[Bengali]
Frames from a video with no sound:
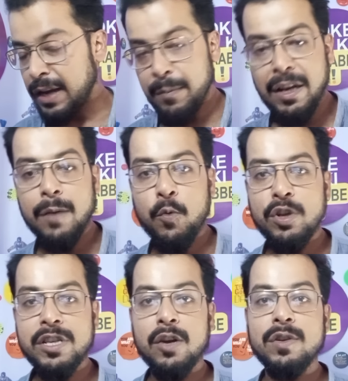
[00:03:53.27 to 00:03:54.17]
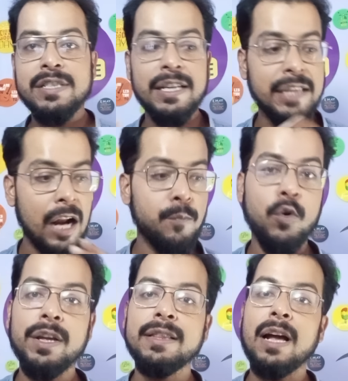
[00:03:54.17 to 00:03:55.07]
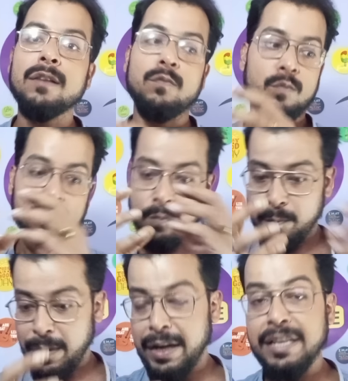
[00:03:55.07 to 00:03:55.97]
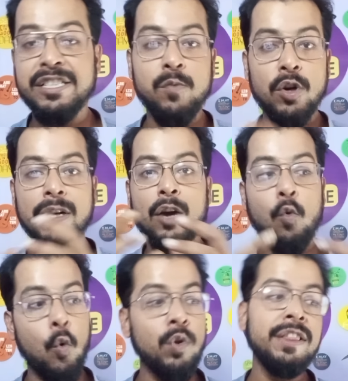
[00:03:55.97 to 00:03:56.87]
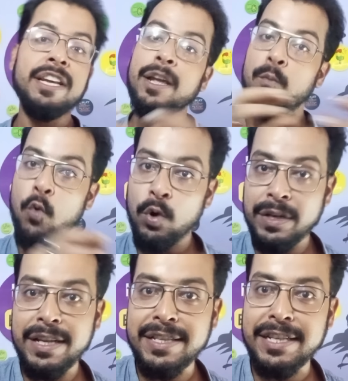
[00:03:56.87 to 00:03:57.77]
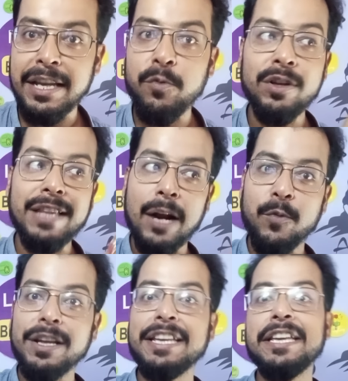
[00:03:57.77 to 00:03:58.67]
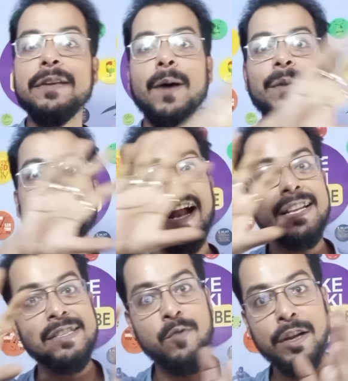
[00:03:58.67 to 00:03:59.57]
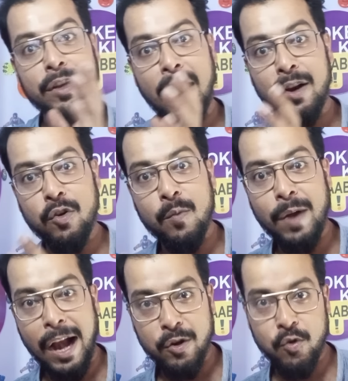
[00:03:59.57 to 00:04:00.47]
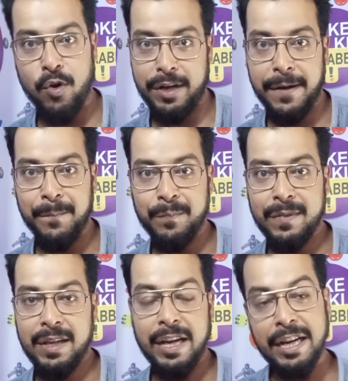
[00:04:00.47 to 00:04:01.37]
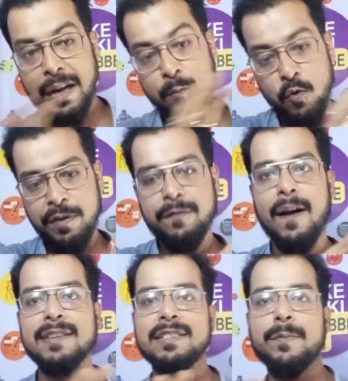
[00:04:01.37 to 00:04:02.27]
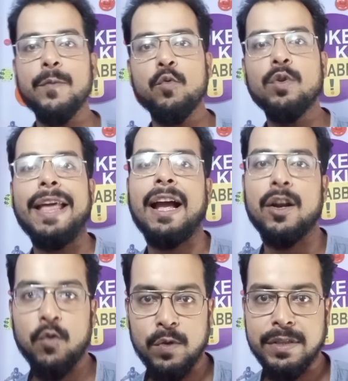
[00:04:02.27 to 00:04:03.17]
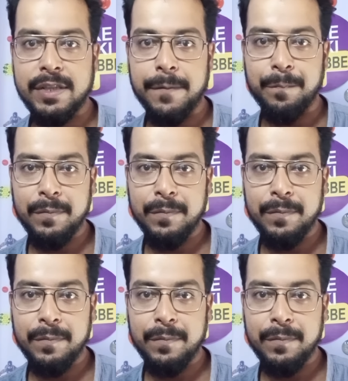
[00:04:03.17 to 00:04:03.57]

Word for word: নাবিলার পরিচয় হচ্ছে তারপরে তার মানে জীবনটা কোন দিকে মোড় নিচ্ছে এবং তারপরে কিভাবে তার জীবনে নানা রকম কাণ্ড ঘটে এটা মুভির ফার্স্ট হাফে পুরো দেখানো হচ্ছে